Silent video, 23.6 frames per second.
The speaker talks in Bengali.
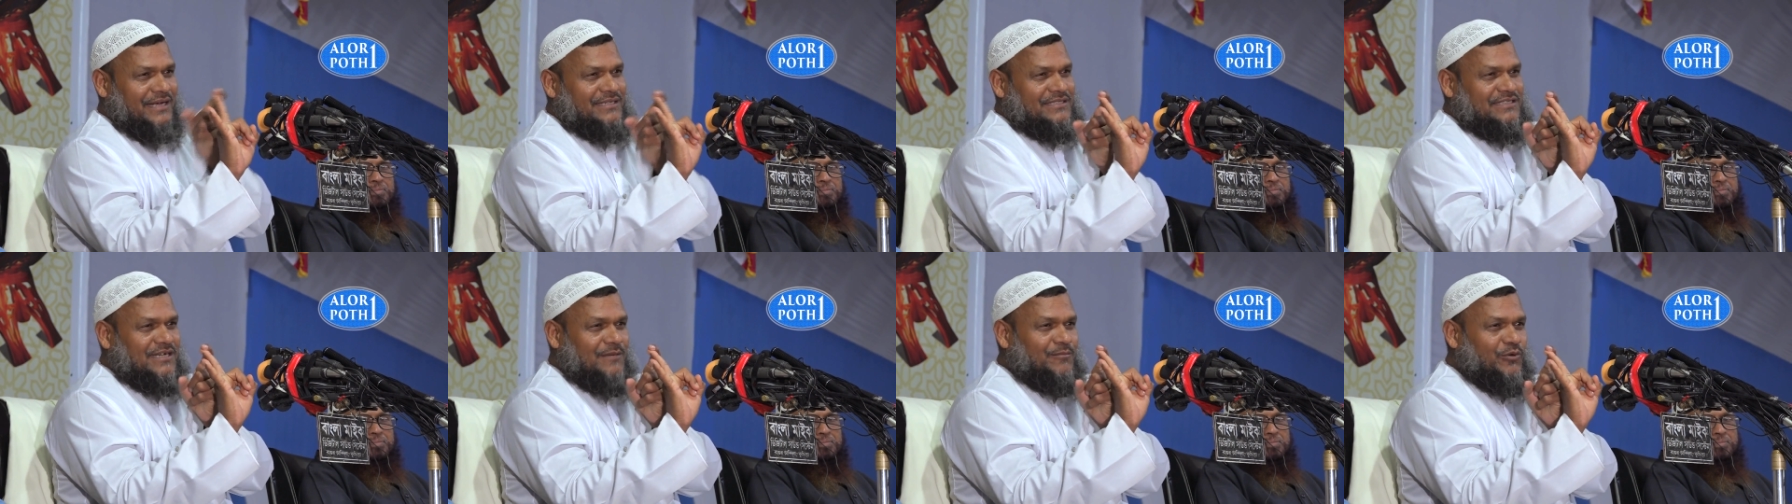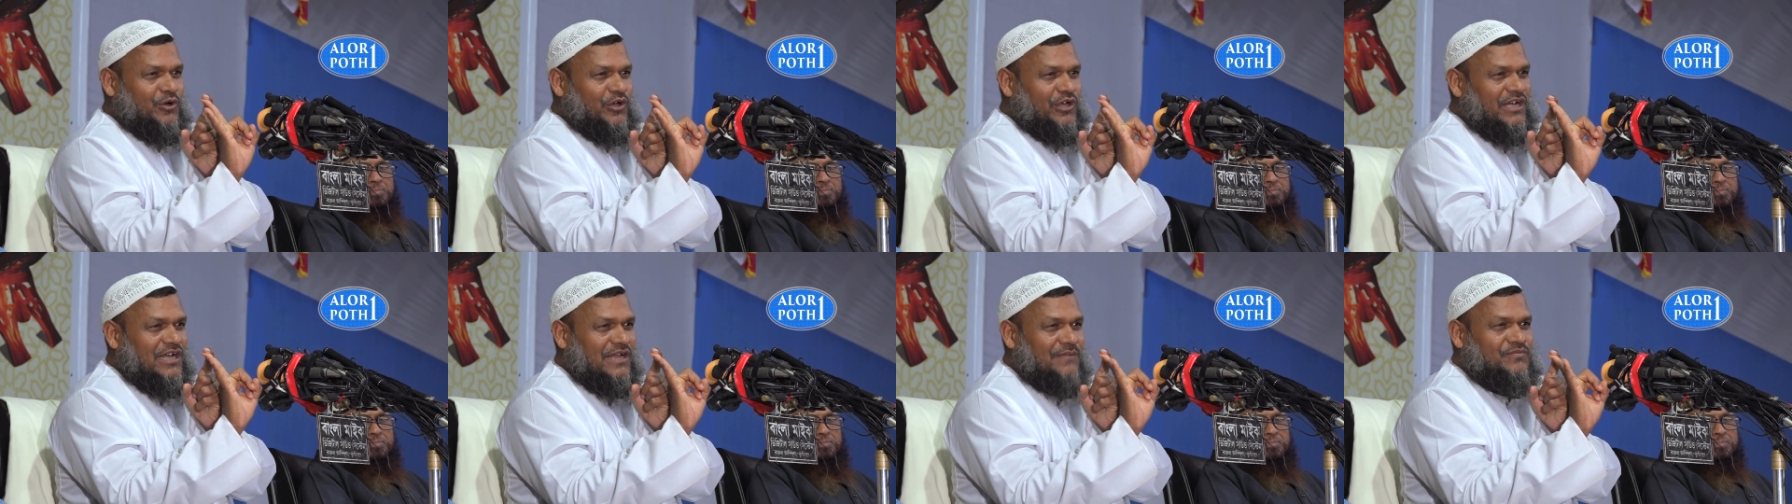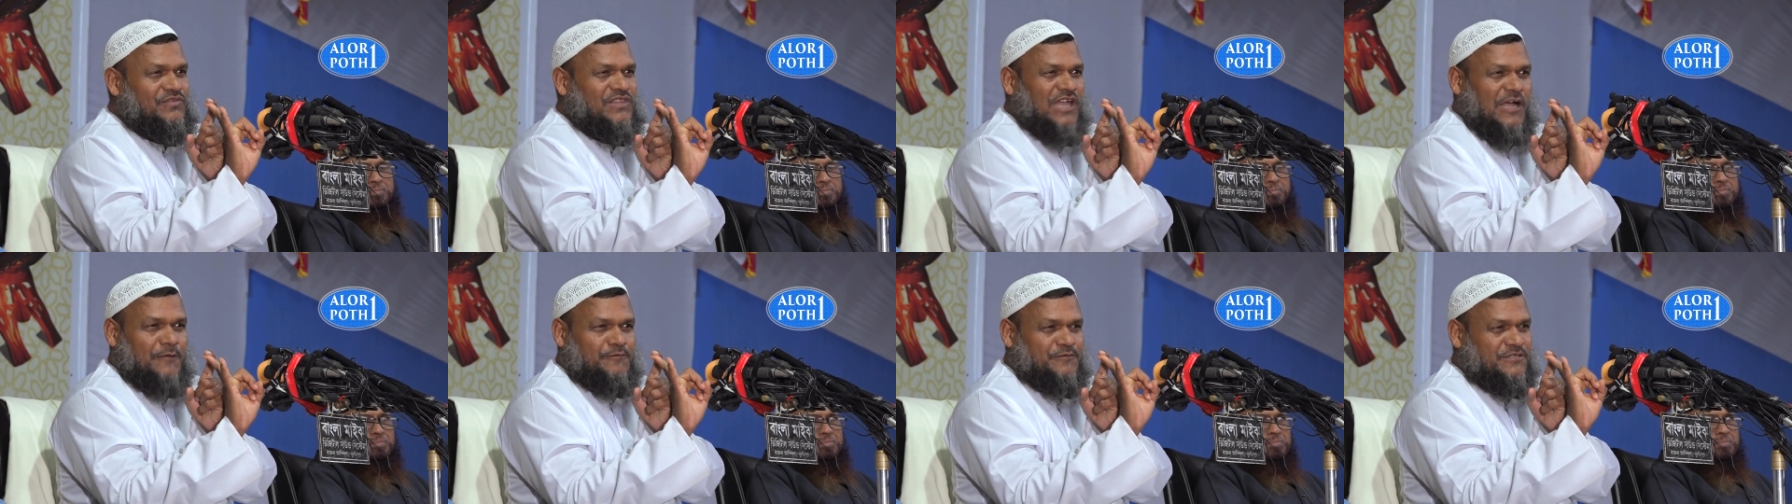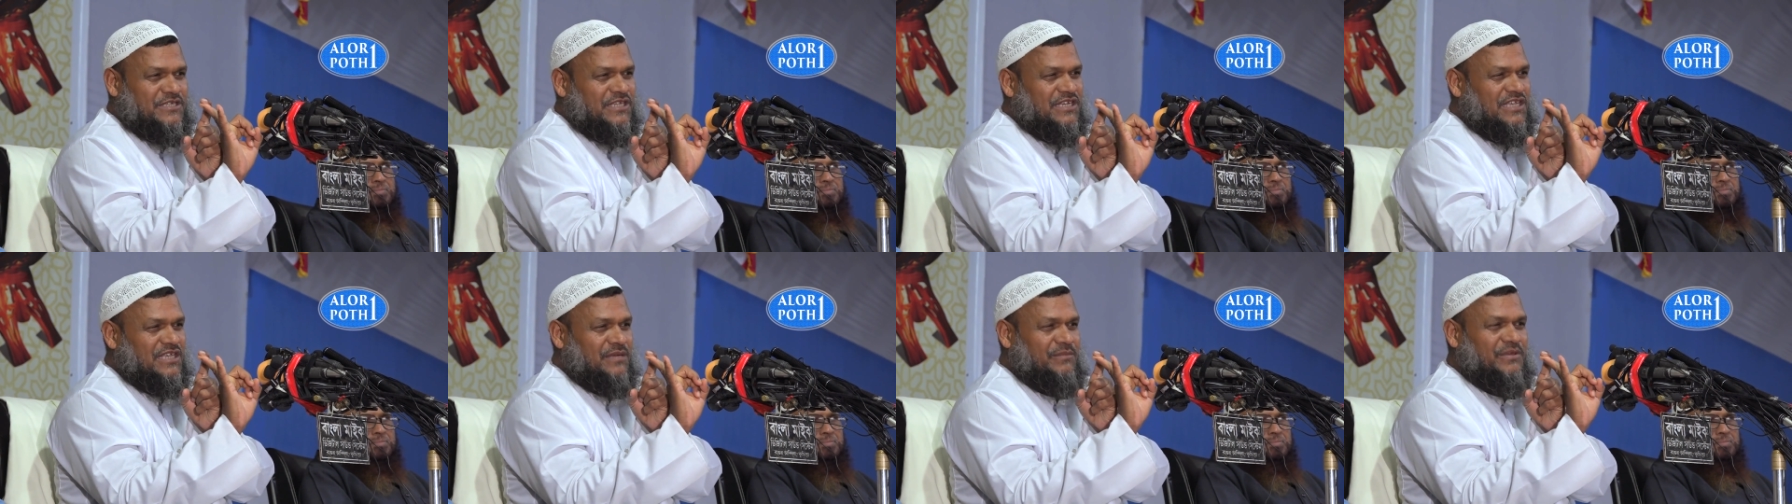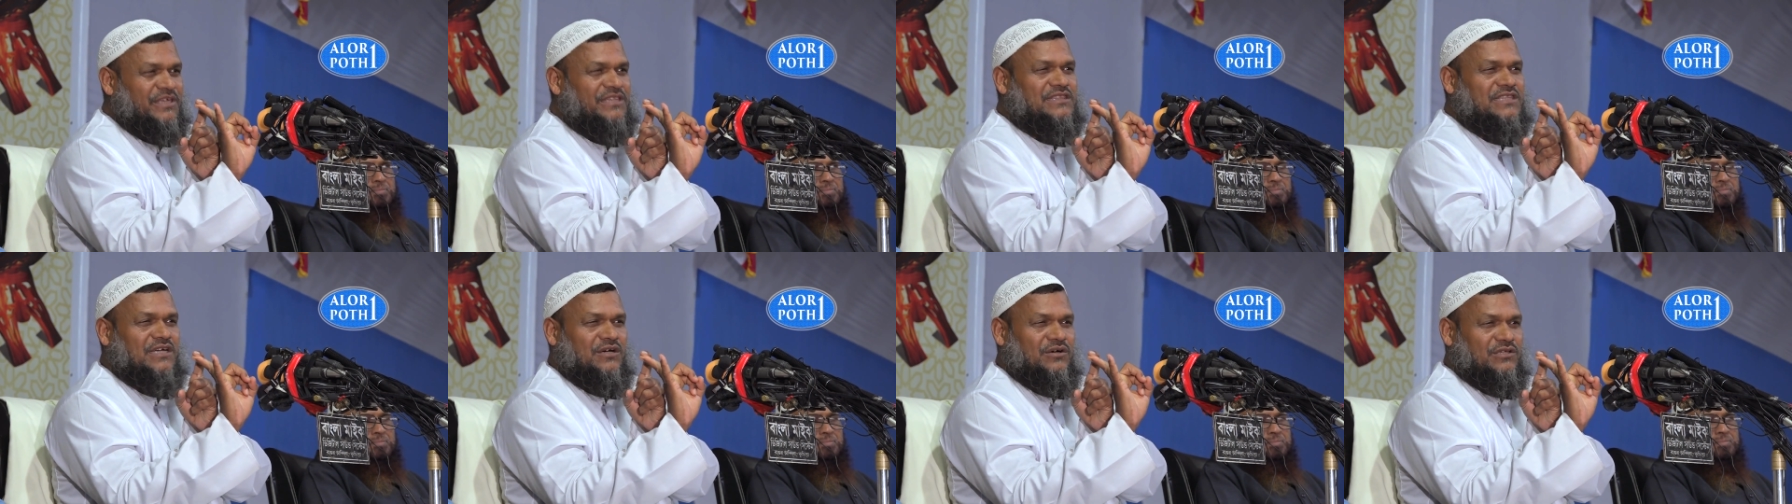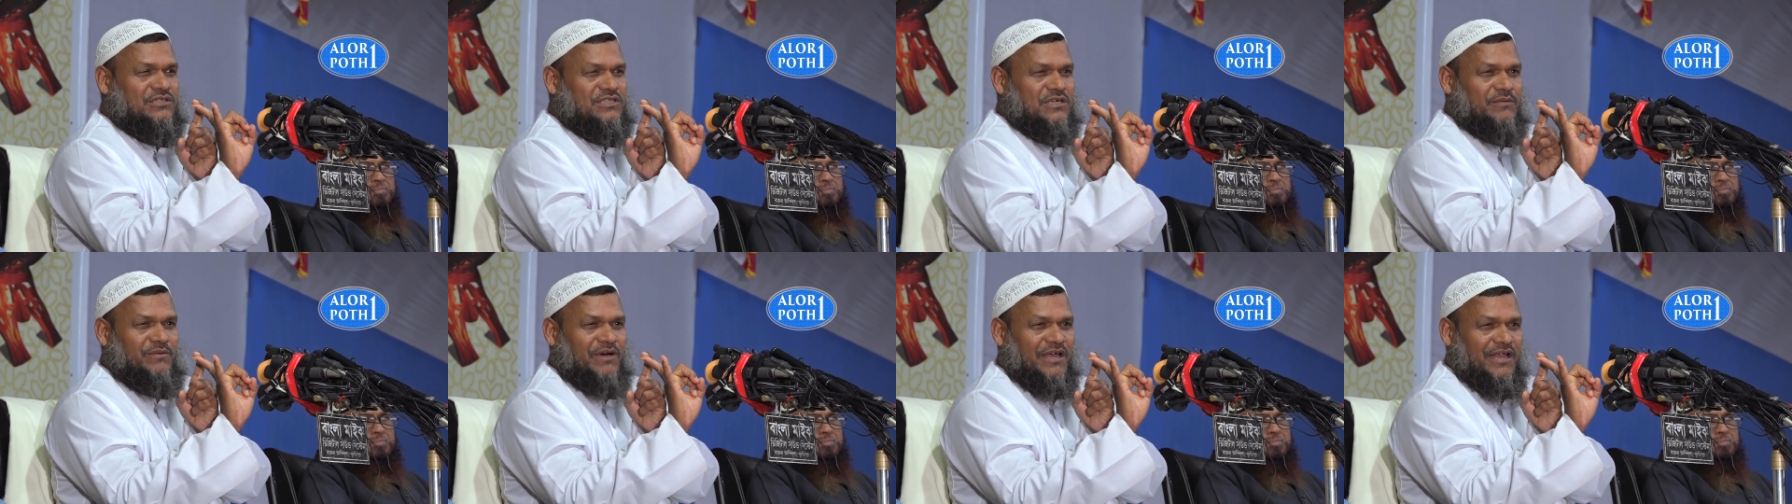একটা বইয়ের নাম তাপসির কি মিথ্যে
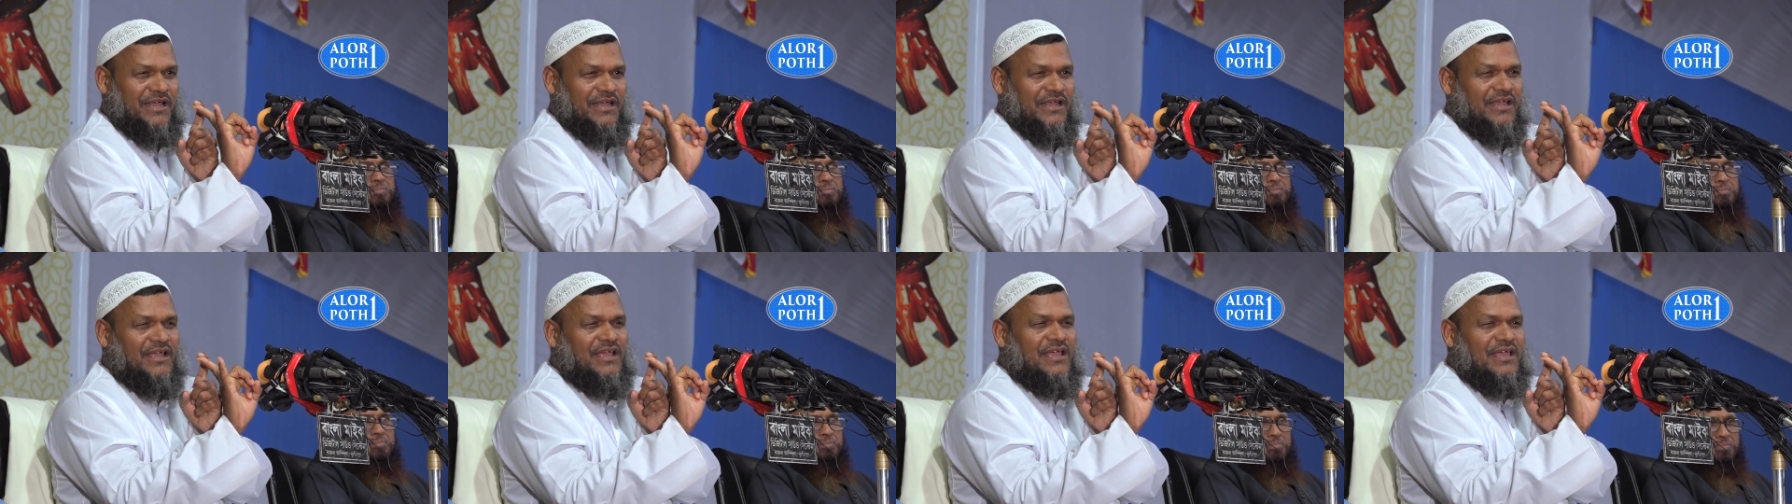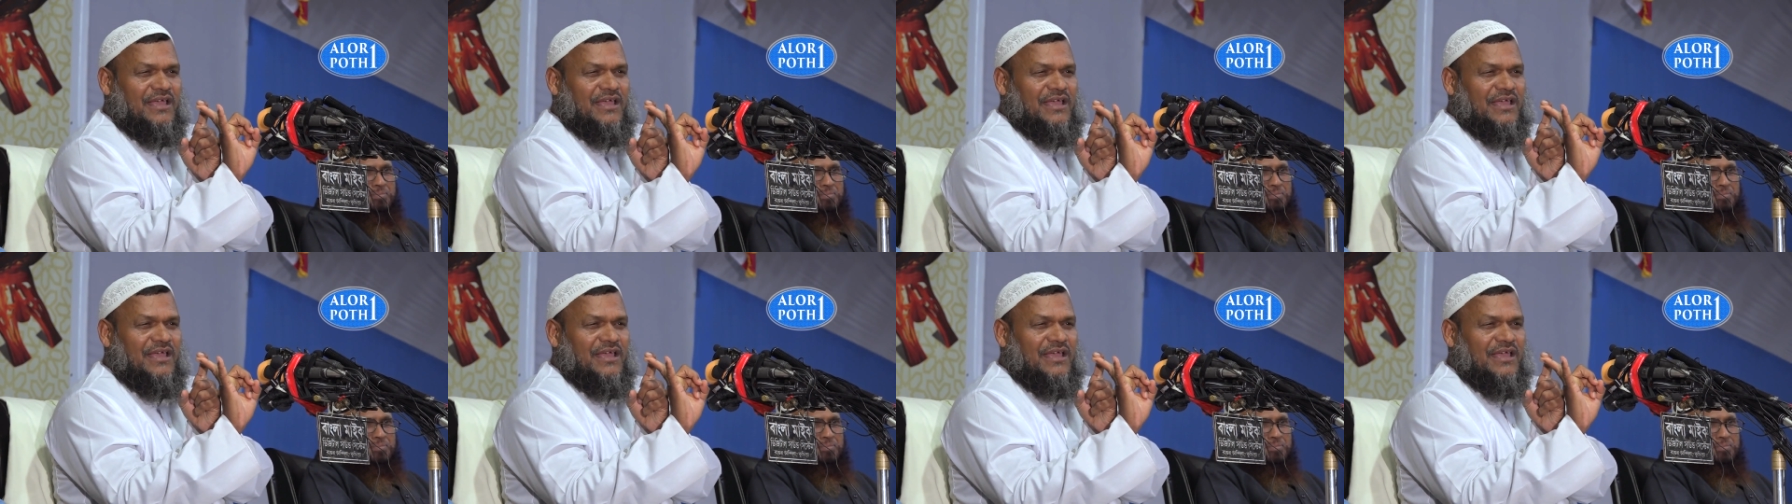হতে পারে